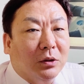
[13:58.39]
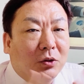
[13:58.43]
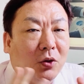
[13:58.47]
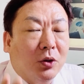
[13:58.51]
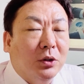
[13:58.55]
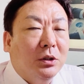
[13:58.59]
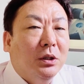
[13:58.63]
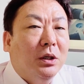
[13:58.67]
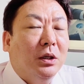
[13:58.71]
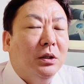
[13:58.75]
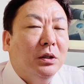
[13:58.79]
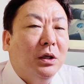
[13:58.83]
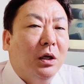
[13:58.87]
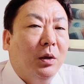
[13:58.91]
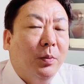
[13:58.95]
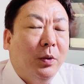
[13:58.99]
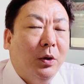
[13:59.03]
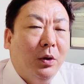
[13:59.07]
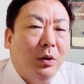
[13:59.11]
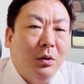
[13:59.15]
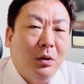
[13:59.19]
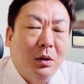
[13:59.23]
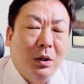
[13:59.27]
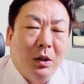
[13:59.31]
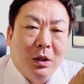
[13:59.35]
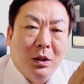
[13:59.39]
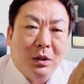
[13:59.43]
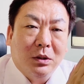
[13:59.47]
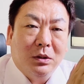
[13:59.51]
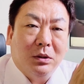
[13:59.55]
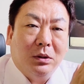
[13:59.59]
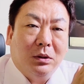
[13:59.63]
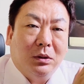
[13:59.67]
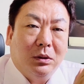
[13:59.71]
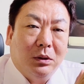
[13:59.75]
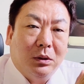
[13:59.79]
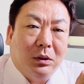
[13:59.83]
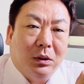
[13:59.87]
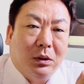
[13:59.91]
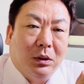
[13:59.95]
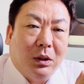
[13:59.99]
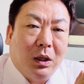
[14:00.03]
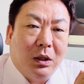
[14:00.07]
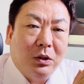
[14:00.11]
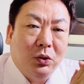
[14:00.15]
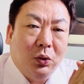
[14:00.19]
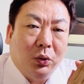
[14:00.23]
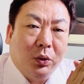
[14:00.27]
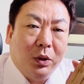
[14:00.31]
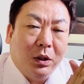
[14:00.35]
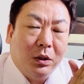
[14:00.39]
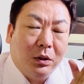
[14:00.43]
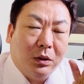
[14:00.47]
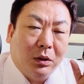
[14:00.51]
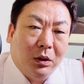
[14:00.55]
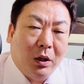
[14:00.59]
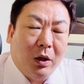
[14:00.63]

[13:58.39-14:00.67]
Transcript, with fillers: 정리하자면 시가총액